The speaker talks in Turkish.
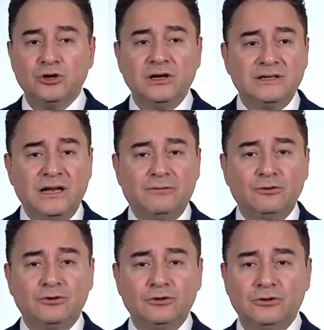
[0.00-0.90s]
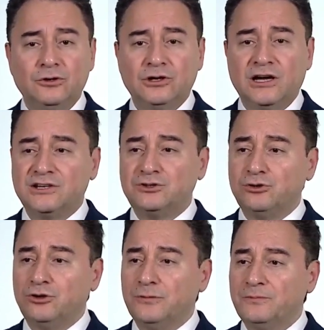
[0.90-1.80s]
şöyle telefonunu
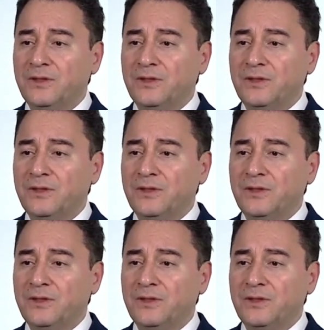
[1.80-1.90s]
karıştırıyor.